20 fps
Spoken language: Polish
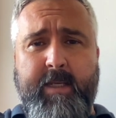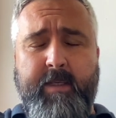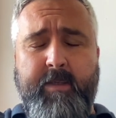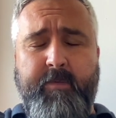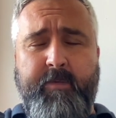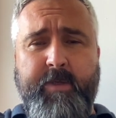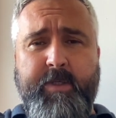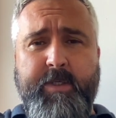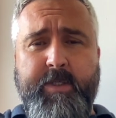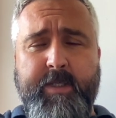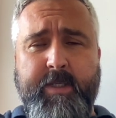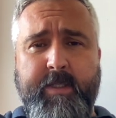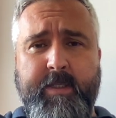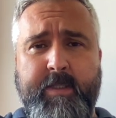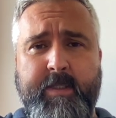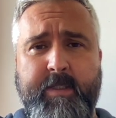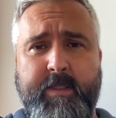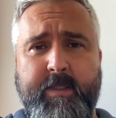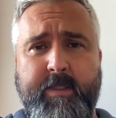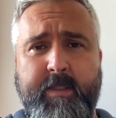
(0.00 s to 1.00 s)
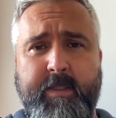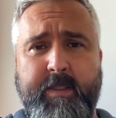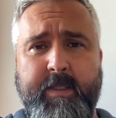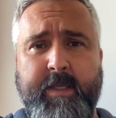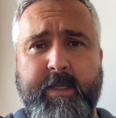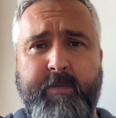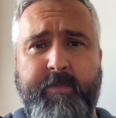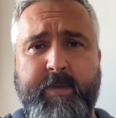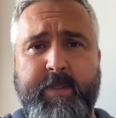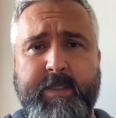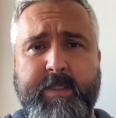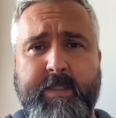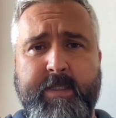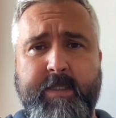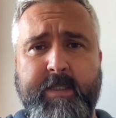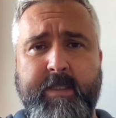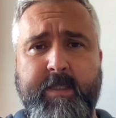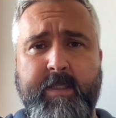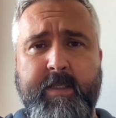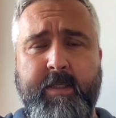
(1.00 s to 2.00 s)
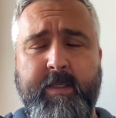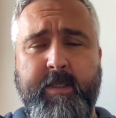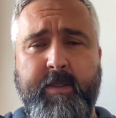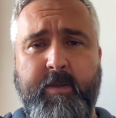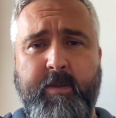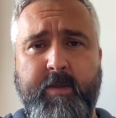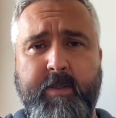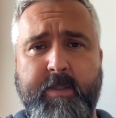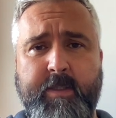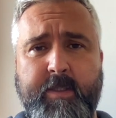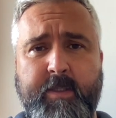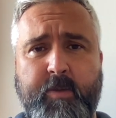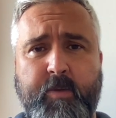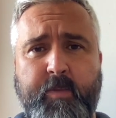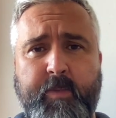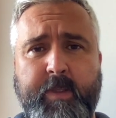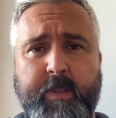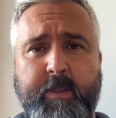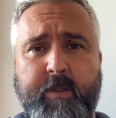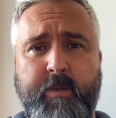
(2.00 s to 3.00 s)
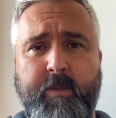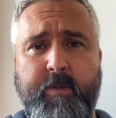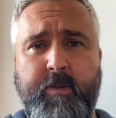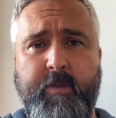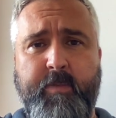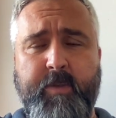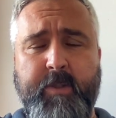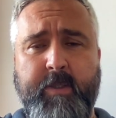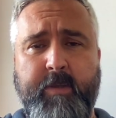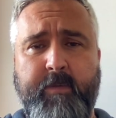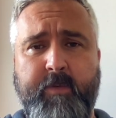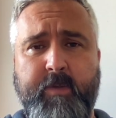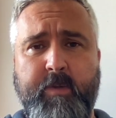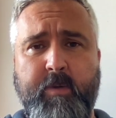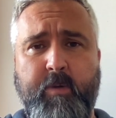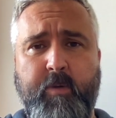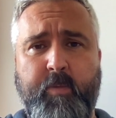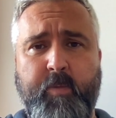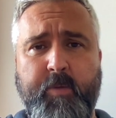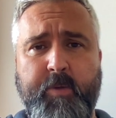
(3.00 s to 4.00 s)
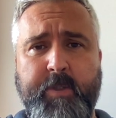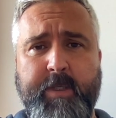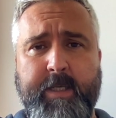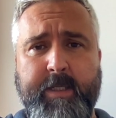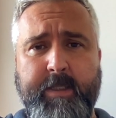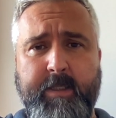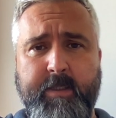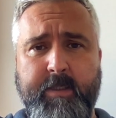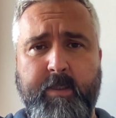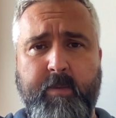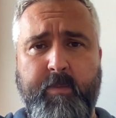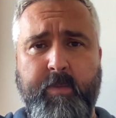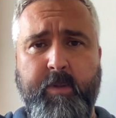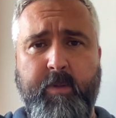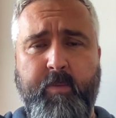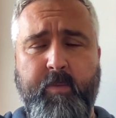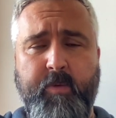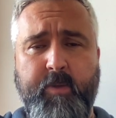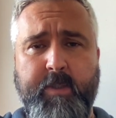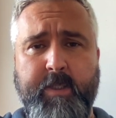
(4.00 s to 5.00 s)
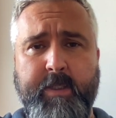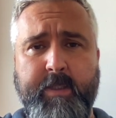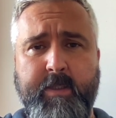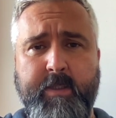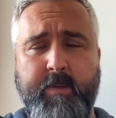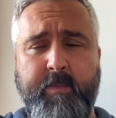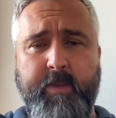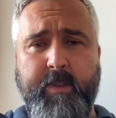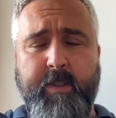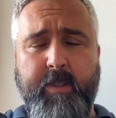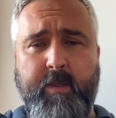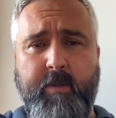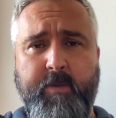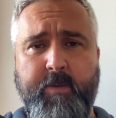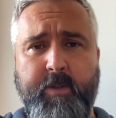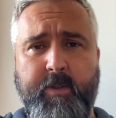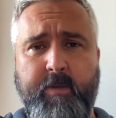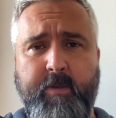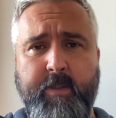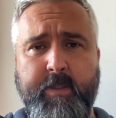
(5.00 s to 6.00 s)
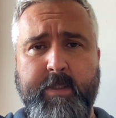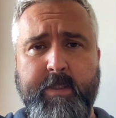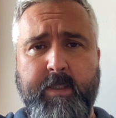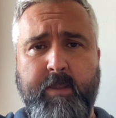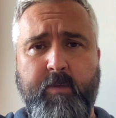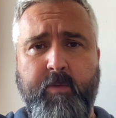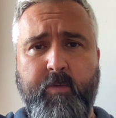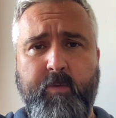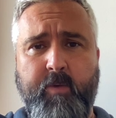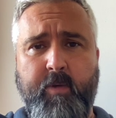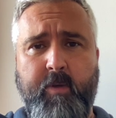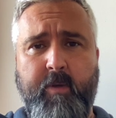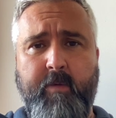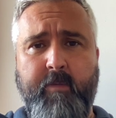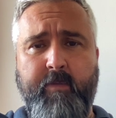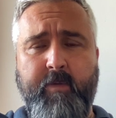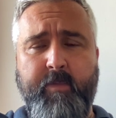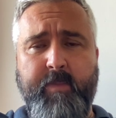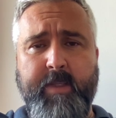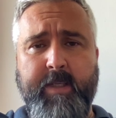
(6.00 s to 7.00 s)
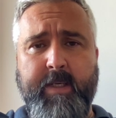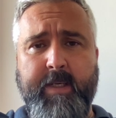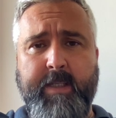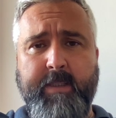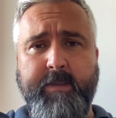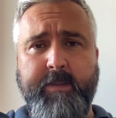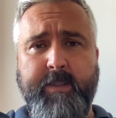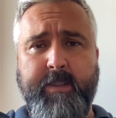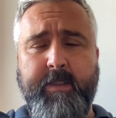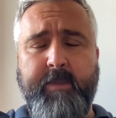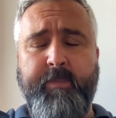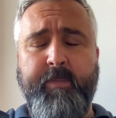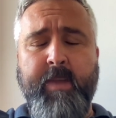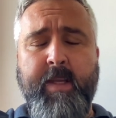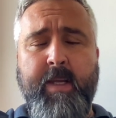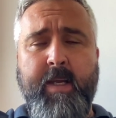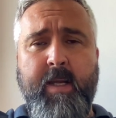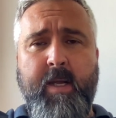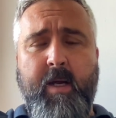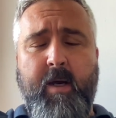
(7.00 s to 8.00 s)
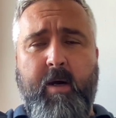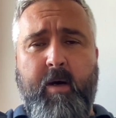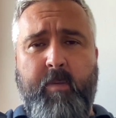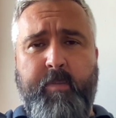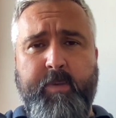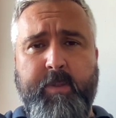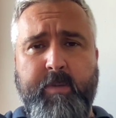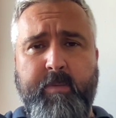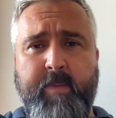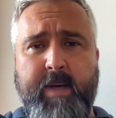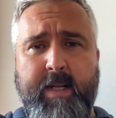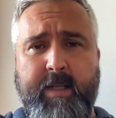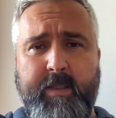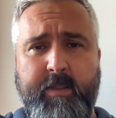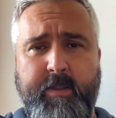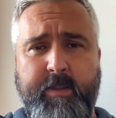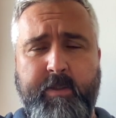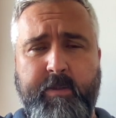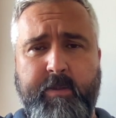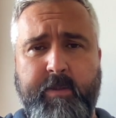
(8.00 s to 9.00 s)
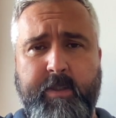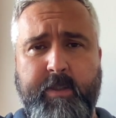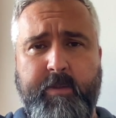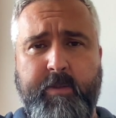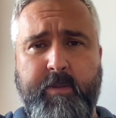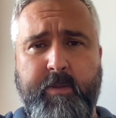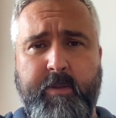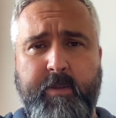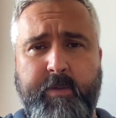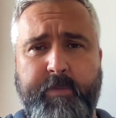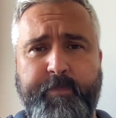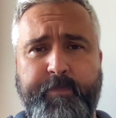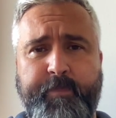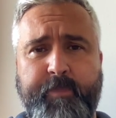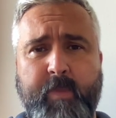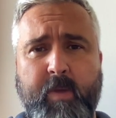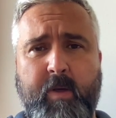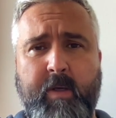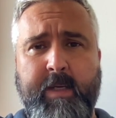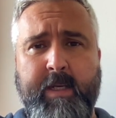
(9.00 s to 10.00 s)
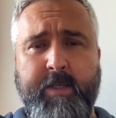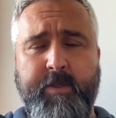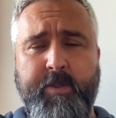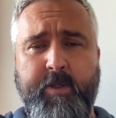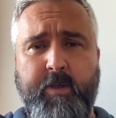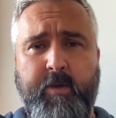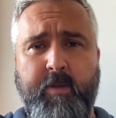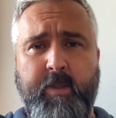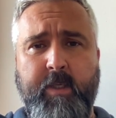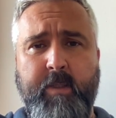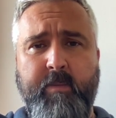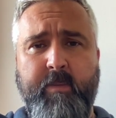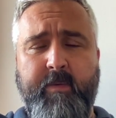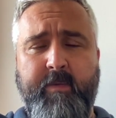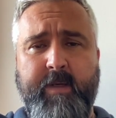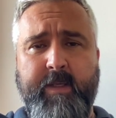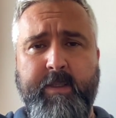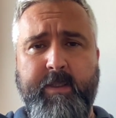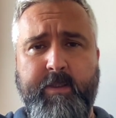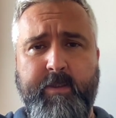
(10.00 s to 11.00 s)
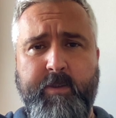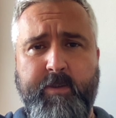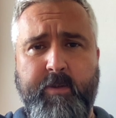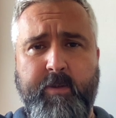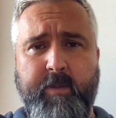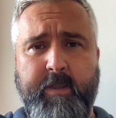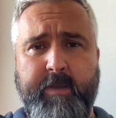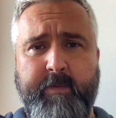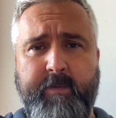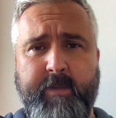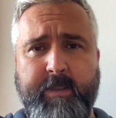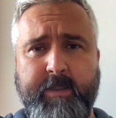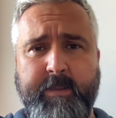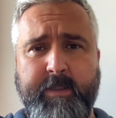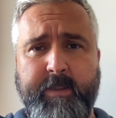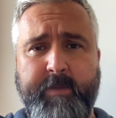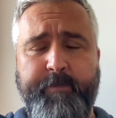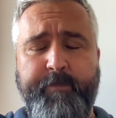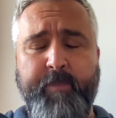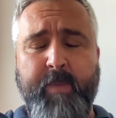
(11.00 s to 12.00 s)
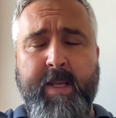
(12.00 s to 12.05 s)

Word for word: Wyjście z nerwicy to jest też umiejętność przede wszystkim odpuszczania sobie, odpuszczania sobie tego, czego jest za dużo, wybierania optymalnych rzeczy, raczej odejmowania niż dodawania.